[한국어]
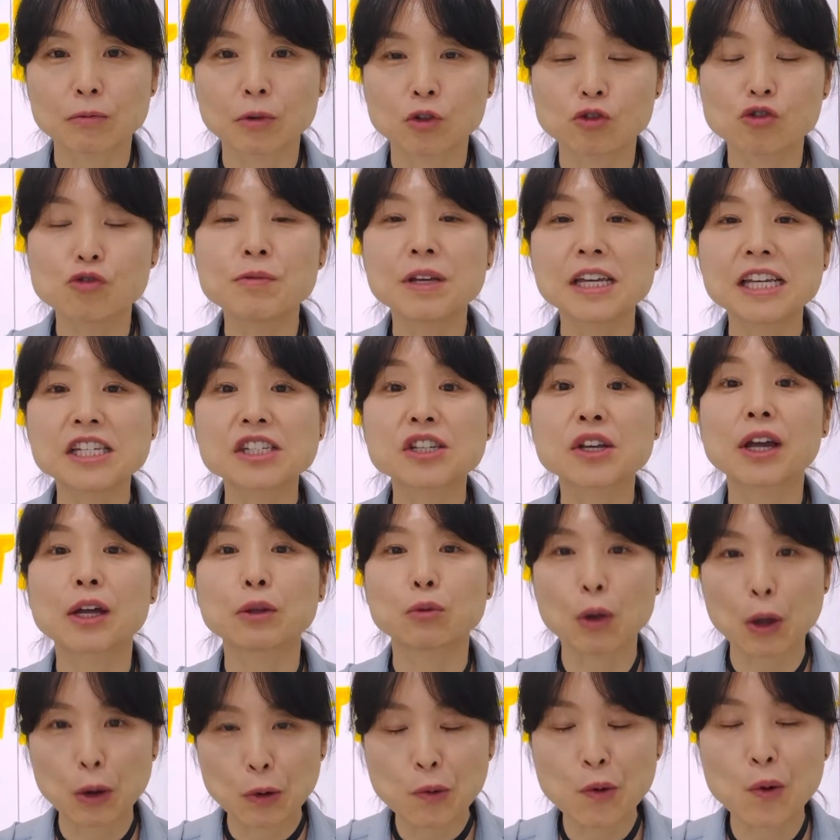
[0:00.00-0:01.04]
꿈이 있어야
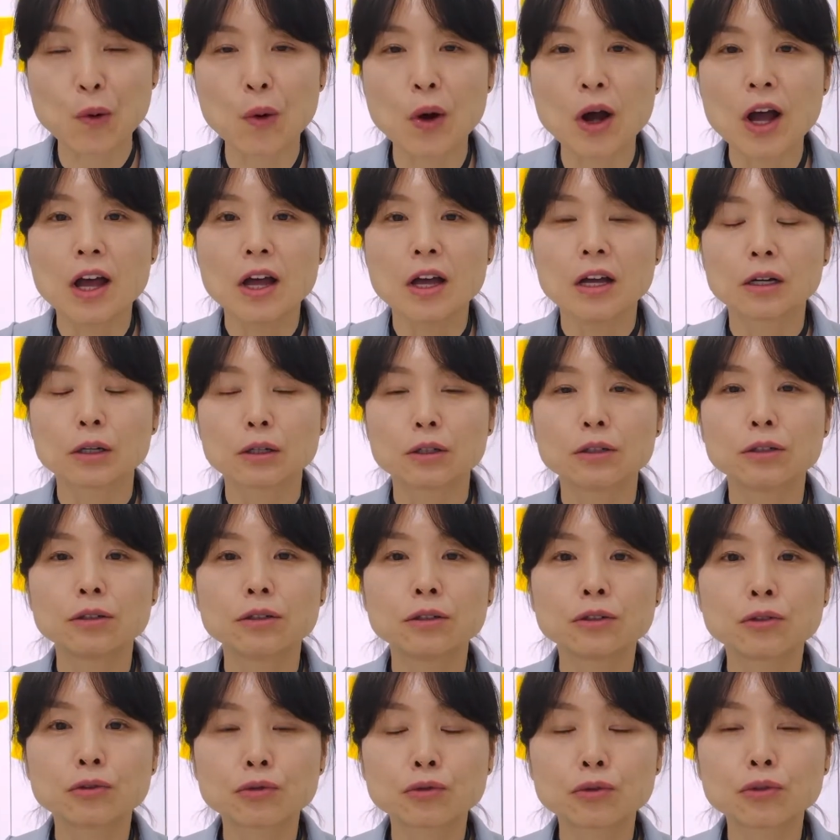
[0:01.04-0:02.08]
되고
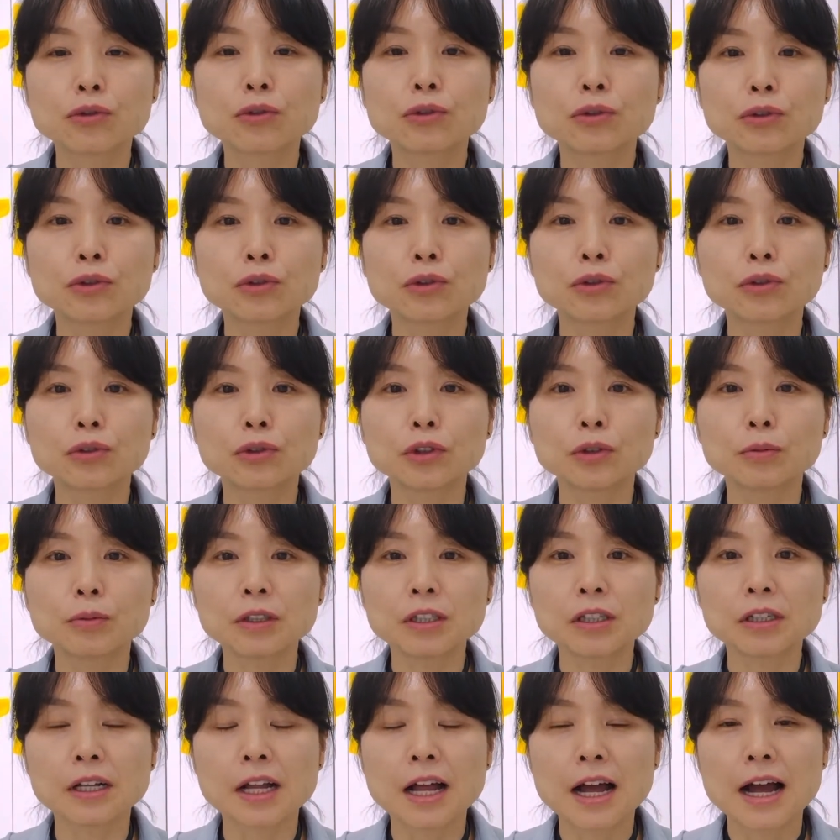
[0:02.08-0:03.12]
그
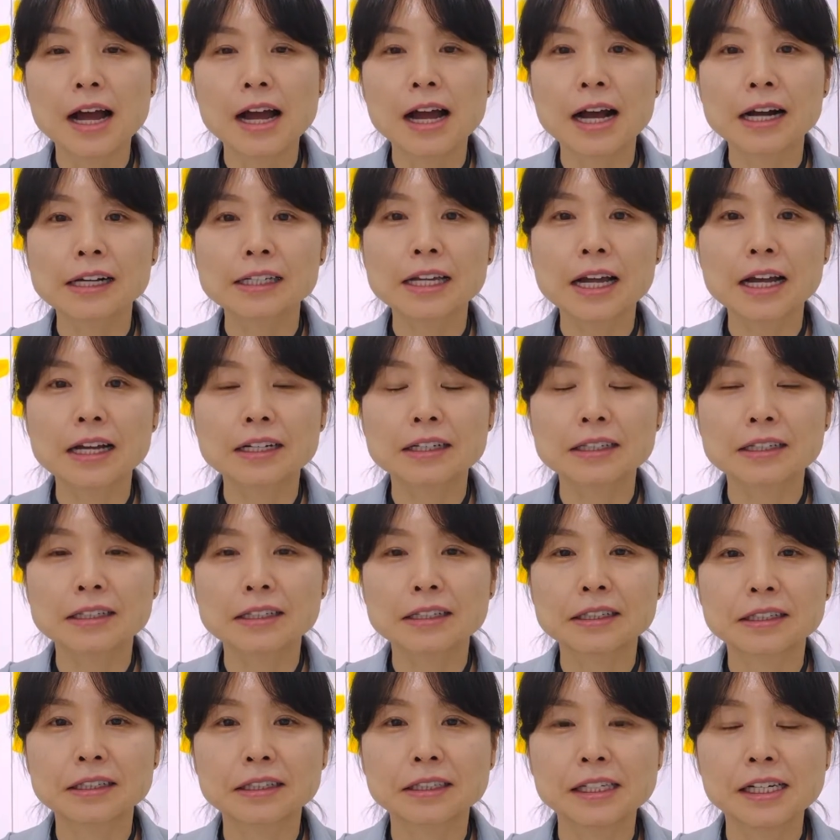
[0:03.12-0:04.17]
꿈을 항상
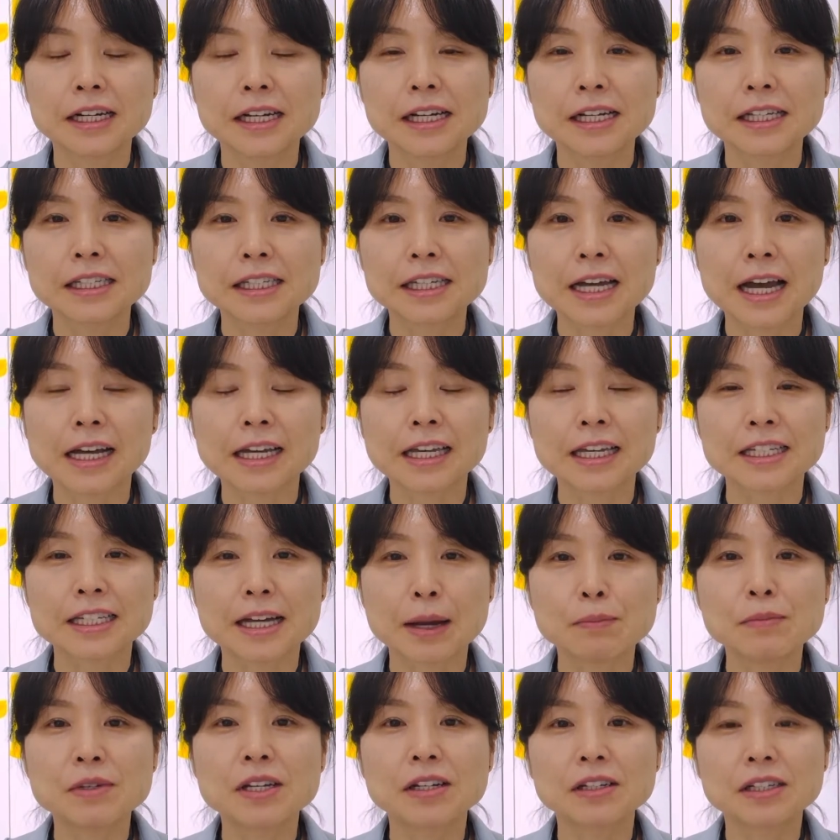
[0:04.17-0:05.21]
그 자기
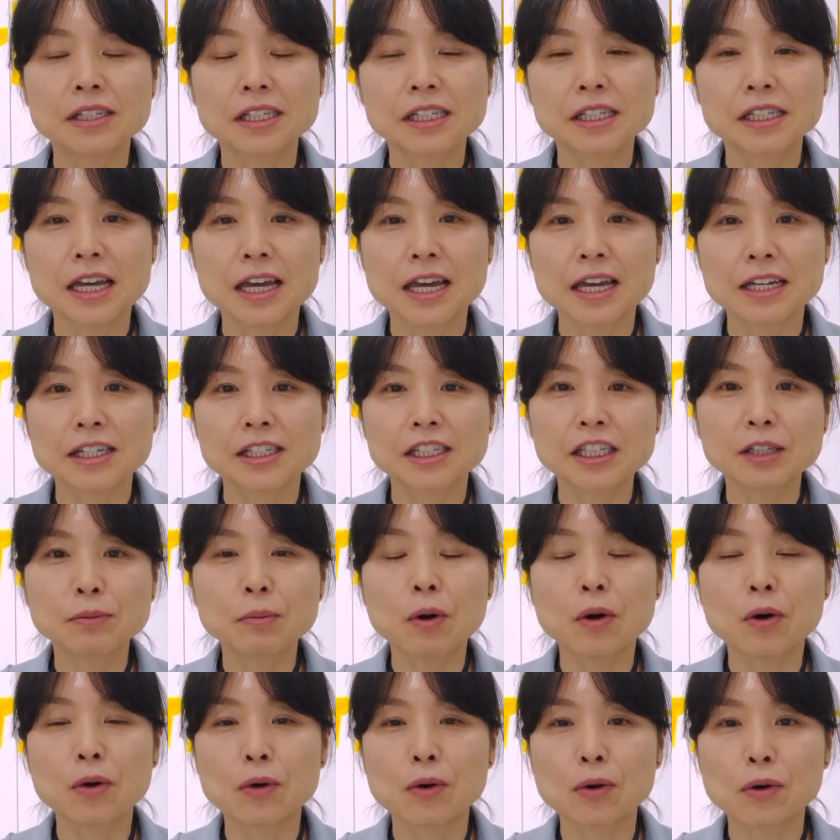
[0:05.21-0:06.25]
잠재의식에
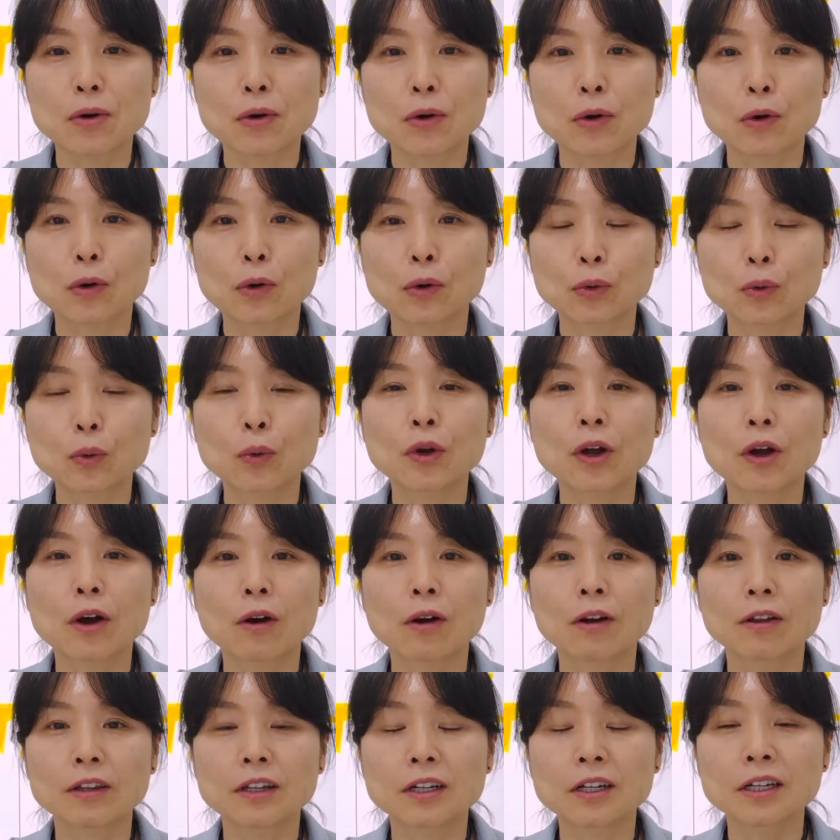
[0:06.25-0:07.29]
심어
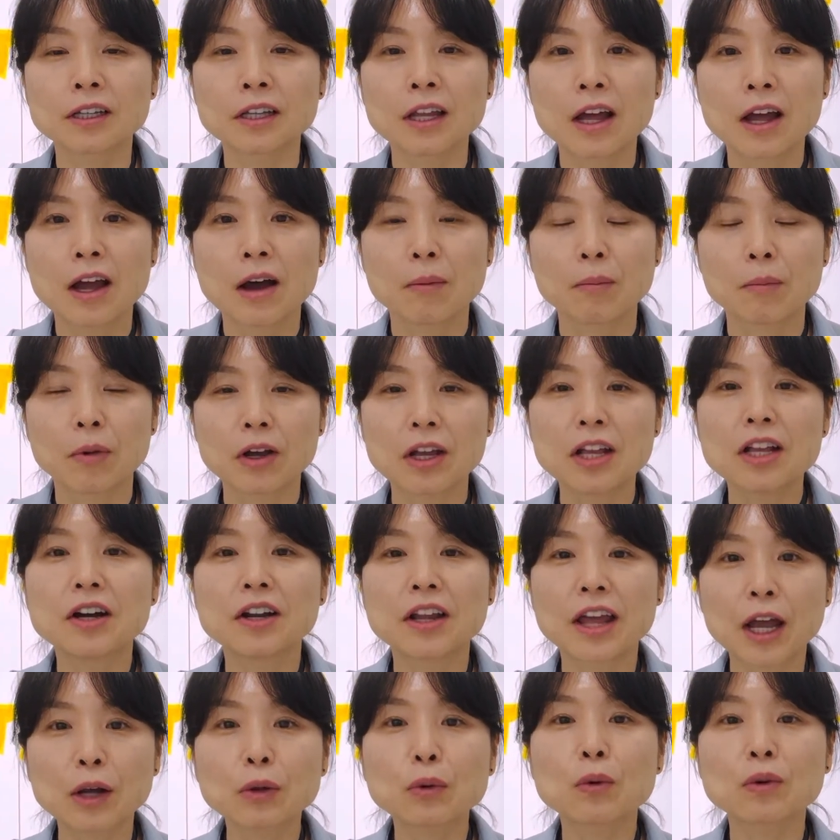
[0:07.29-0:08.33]
놓으려는 뭐
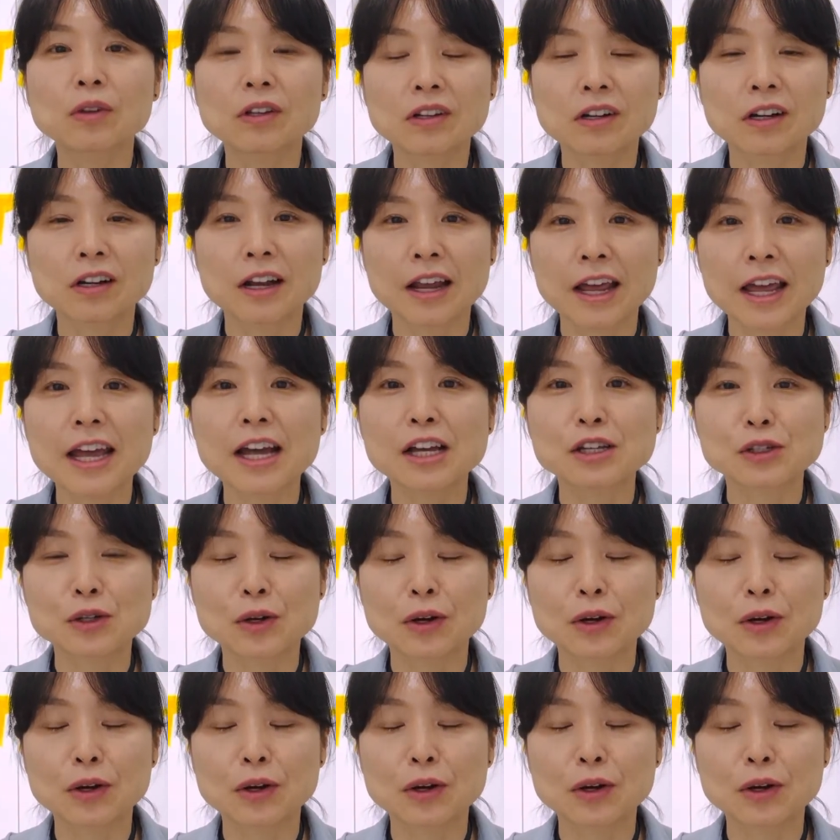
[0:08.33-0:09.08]
일련의 행동들을 해야죠.